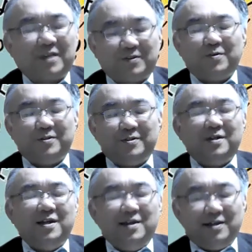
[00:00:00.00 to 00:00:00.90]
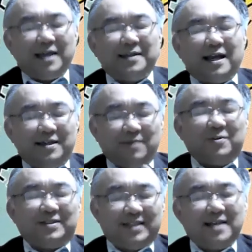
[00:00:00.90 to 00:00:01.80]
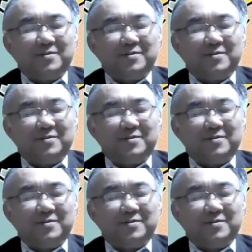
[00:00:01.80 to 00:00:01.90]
そういう県内でもですね、